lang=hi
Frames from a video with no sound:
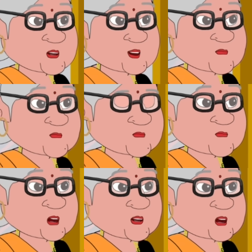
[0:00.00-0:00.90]
से
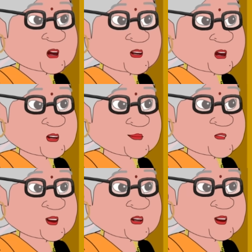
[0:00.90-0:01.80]
अभी रेखा को
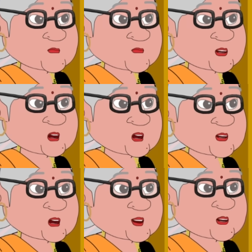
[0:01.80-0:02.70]
बोल देती हूँ
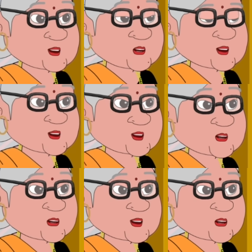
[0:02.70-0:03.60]
हमारे लिए चाय
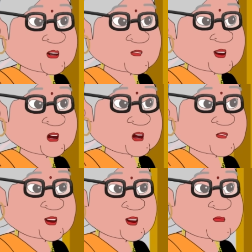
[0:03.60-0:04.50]
बना कर ले
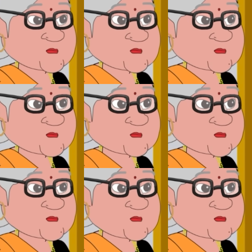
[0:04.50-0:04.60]
आएगी